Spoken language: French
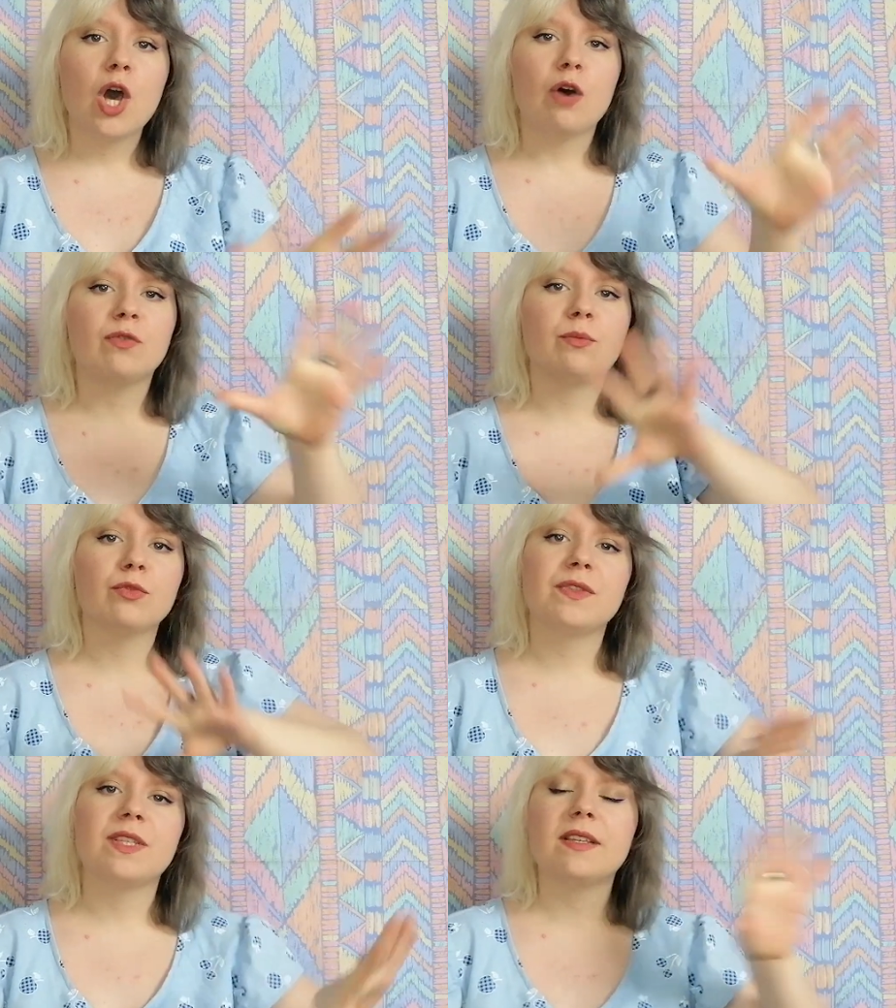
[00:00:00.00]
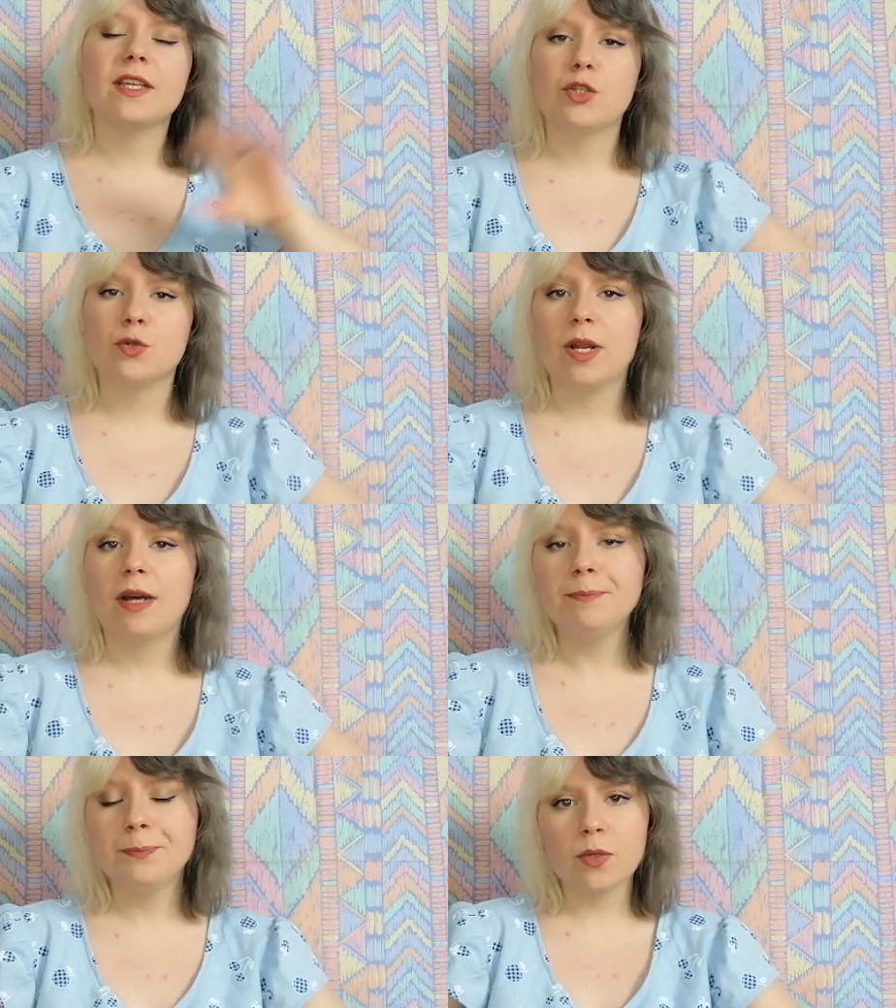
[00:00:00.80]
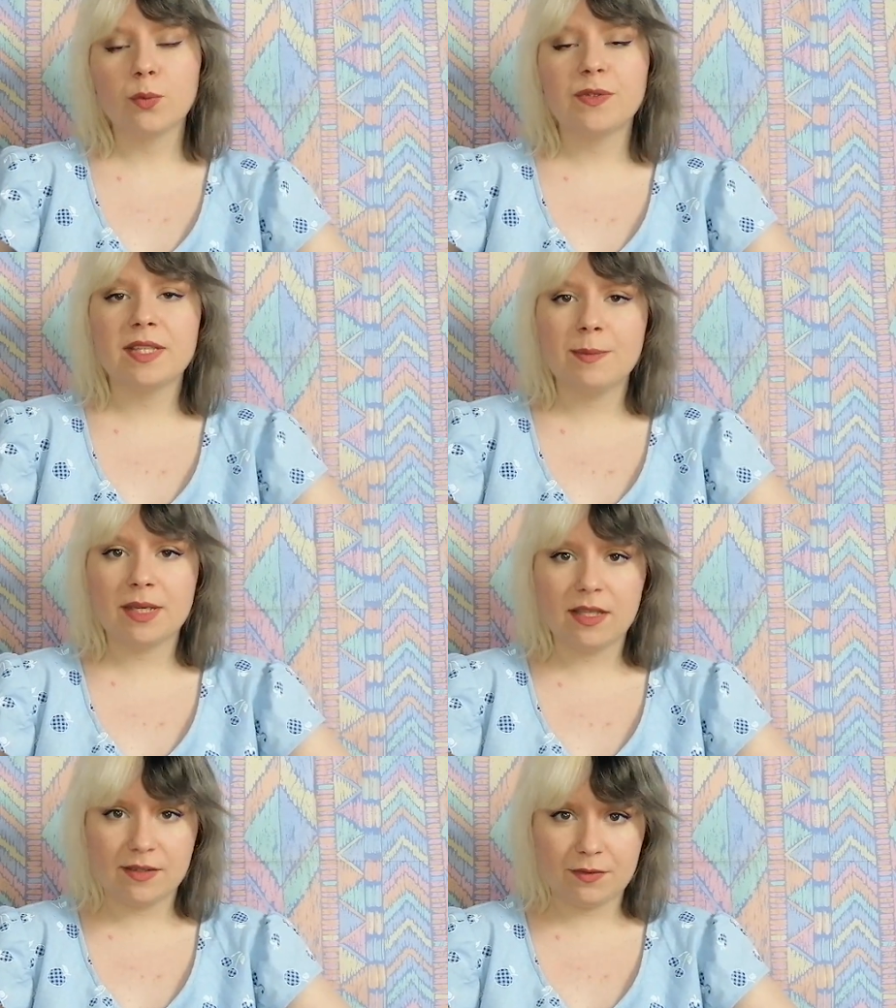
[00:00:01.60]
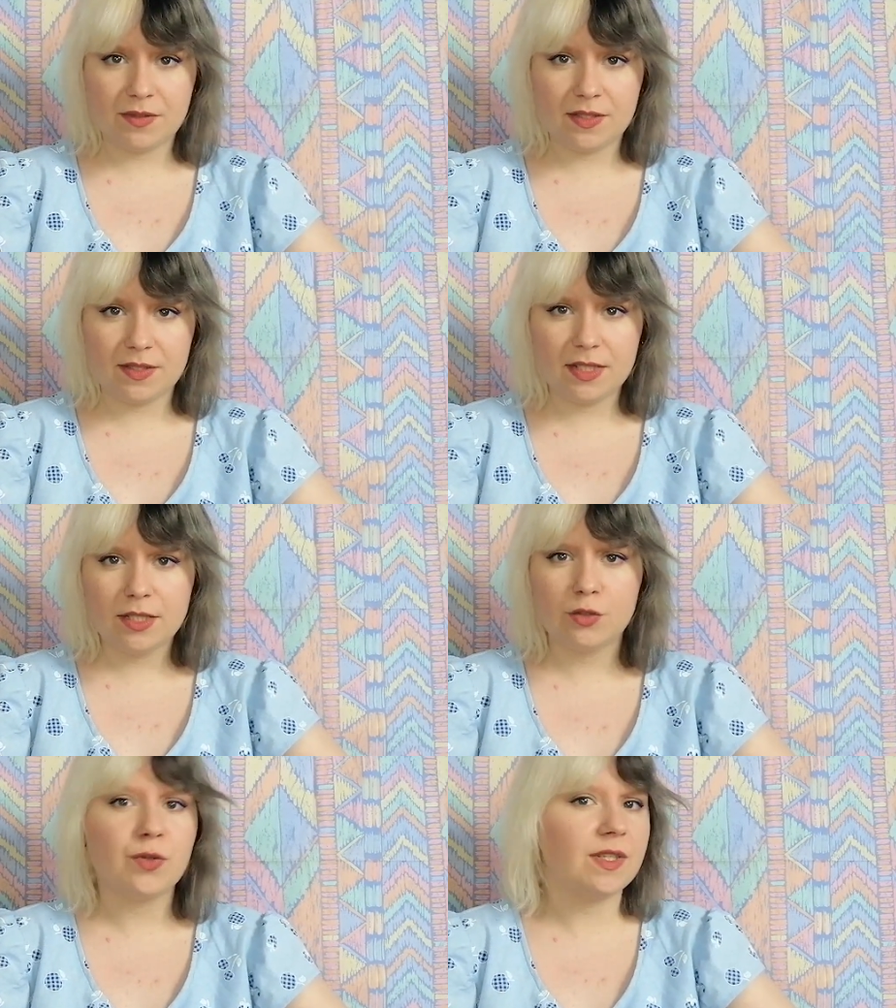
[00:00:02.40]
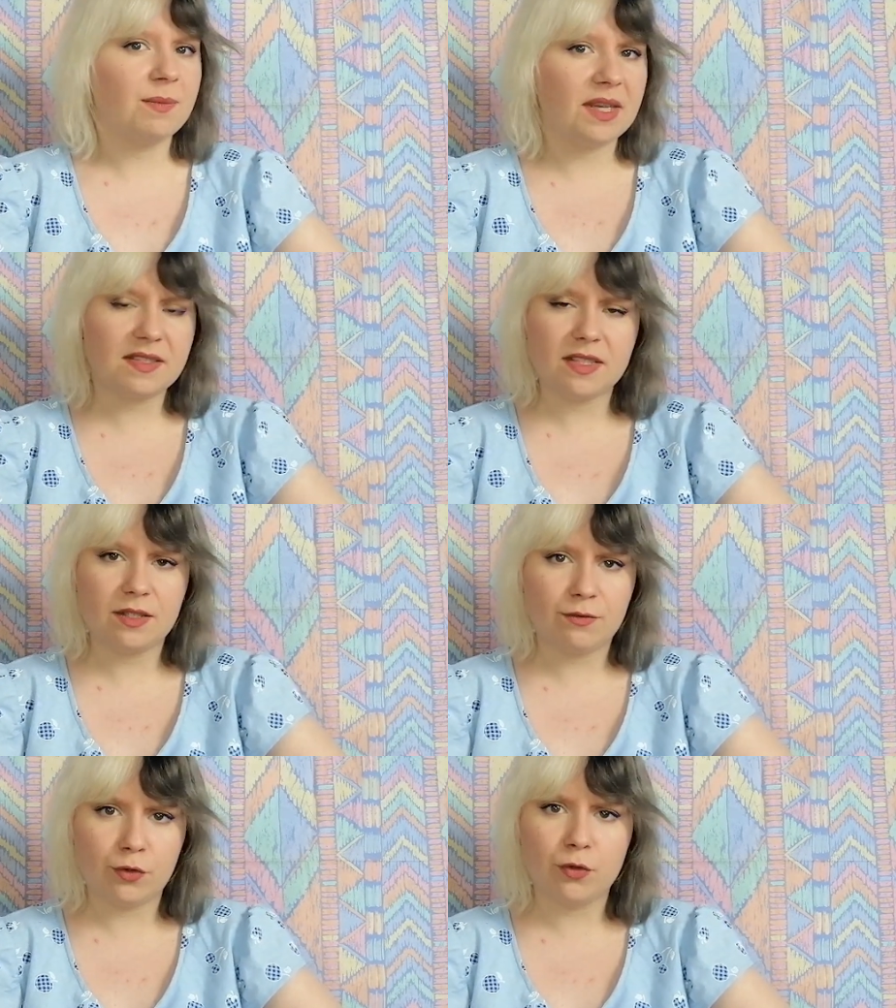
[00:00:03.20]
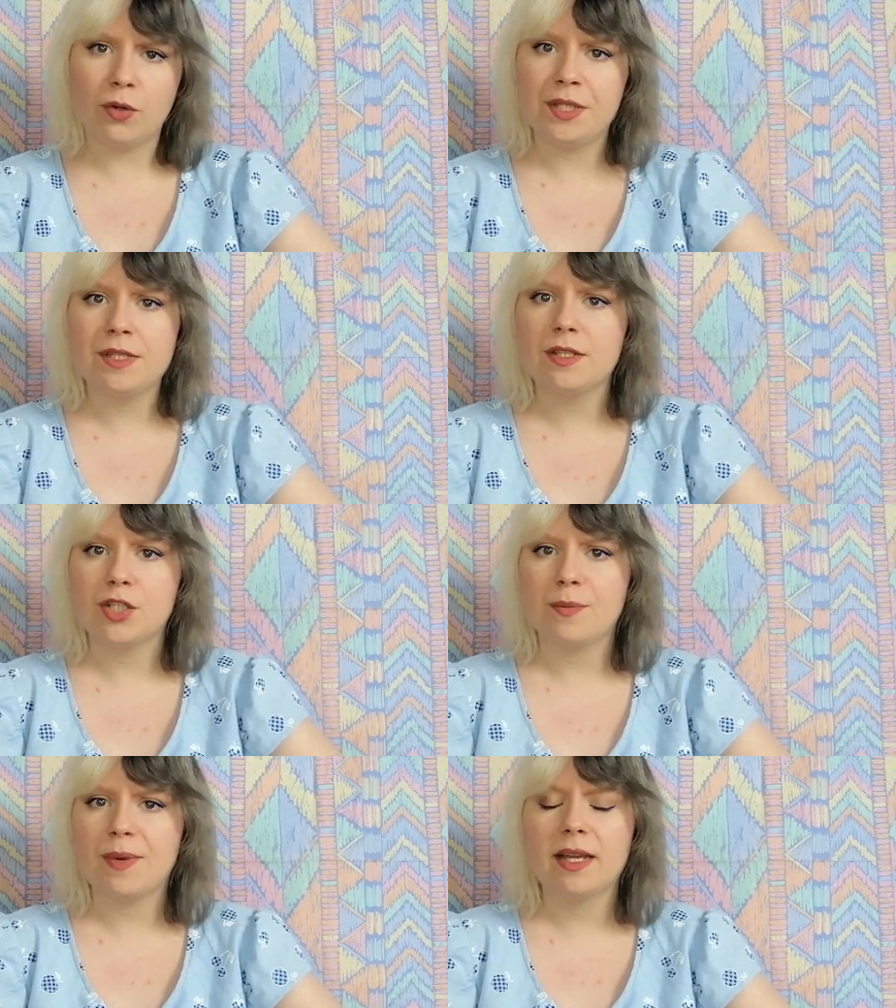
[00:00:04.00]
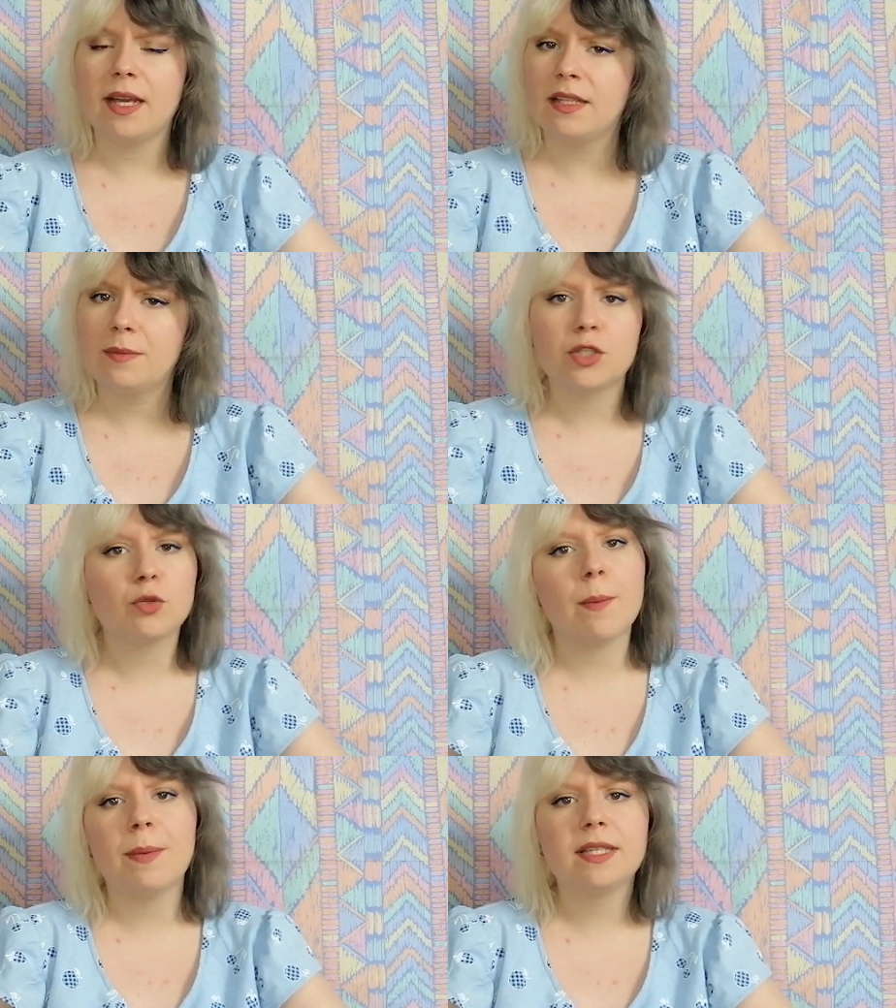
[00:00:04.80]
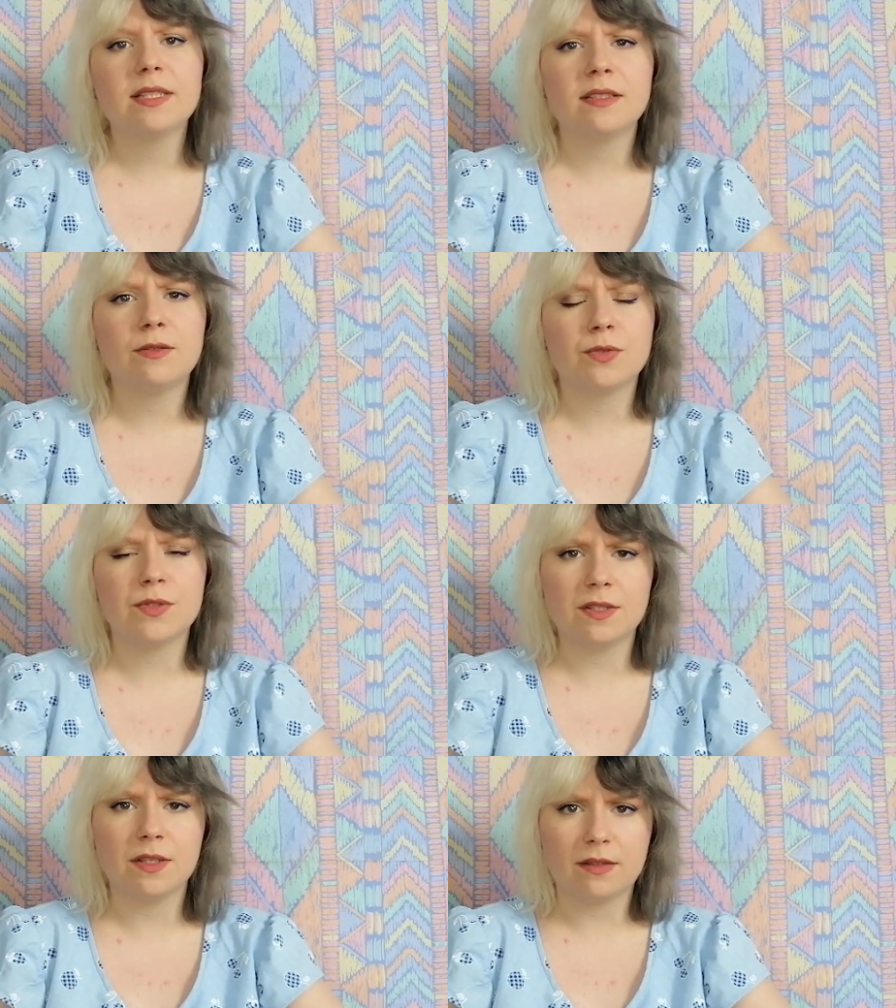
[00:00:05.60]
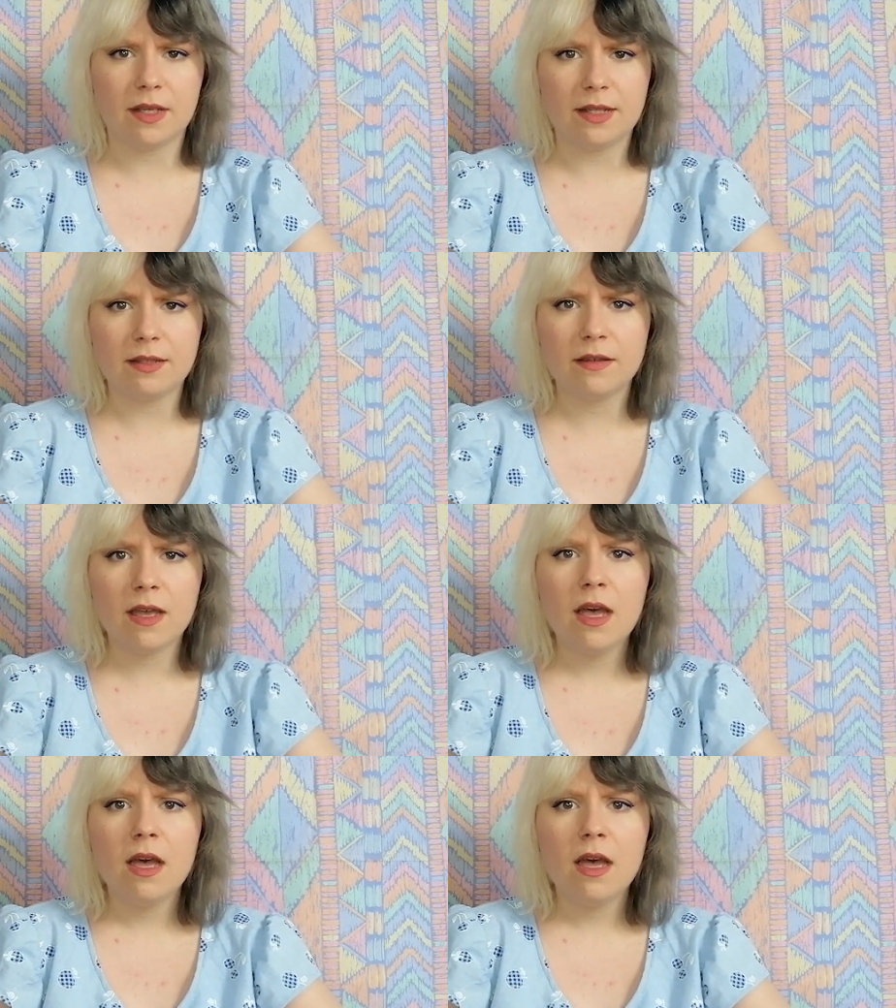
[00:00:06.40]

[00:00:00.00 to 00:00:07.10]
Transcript: enfin bon dans cette région là. Donc c'est des magasins physiques, je sais pas s'ils vendent en ligne, j'ai pas regardé mais je crois pas qu'ils aient de site internet.